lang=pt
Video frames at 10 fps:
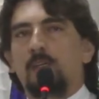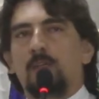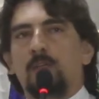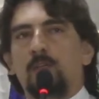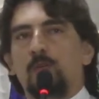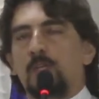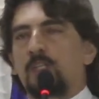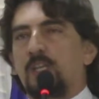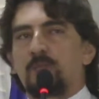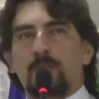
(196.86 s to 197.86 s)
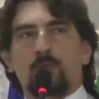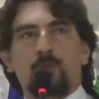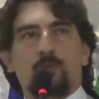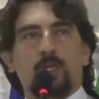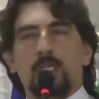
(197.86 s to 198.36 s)
duas, três pessoas
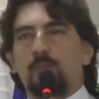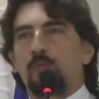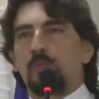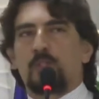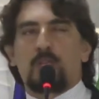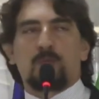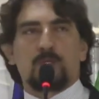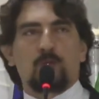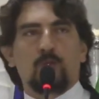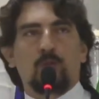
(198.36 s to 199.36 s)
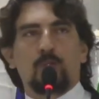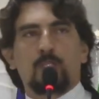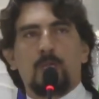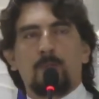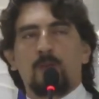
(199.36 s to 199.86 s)
no canto, duas, três pessoas no outro,
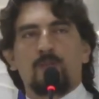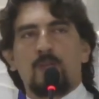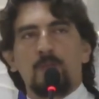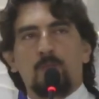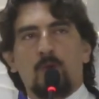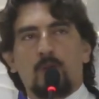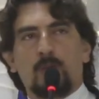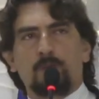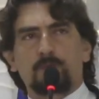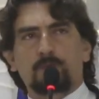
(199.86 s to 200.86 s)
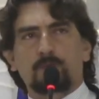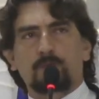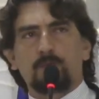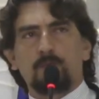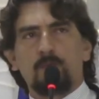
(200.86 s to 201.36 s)
e depois veio embora.
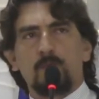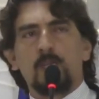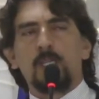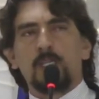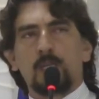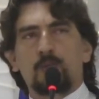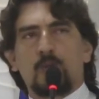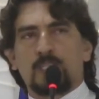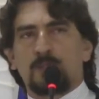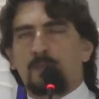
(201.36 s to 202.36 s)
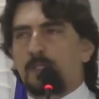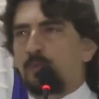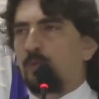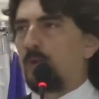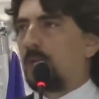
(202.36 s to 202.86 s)
E deixou essas
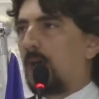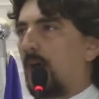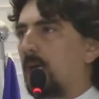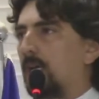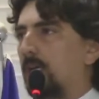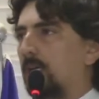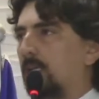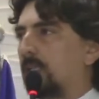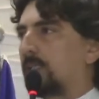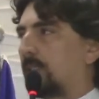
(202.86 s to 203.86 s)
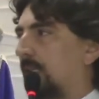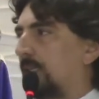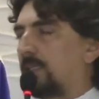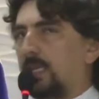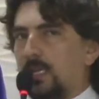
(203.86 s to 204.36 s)
pessoas lá sem
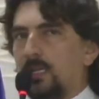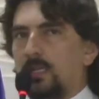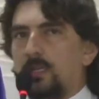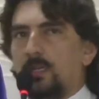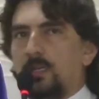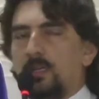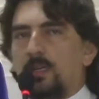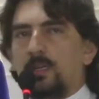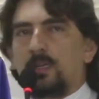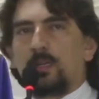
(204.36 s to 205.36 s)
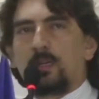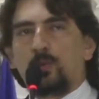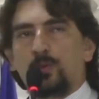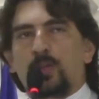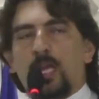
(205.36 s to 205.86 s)
ter
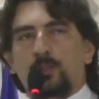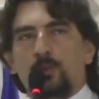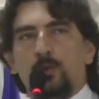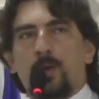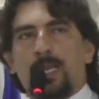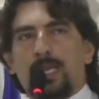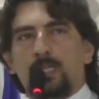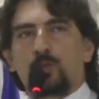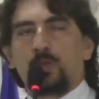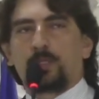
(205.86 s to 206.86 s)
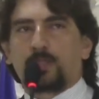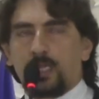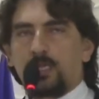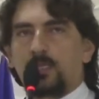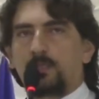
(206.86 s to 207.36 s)
o trator para a sua
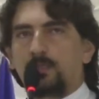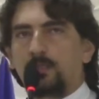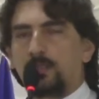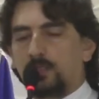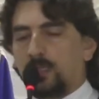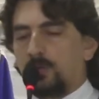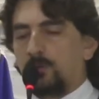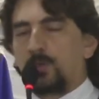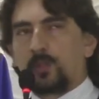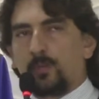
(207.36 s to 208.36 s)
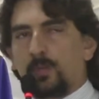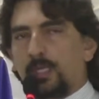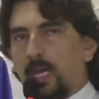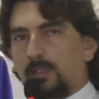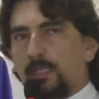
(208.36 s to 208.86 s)
terra. Então, muito
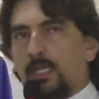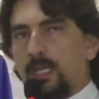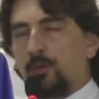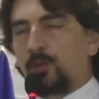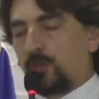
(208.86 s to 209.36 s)
obrigado aí aos dois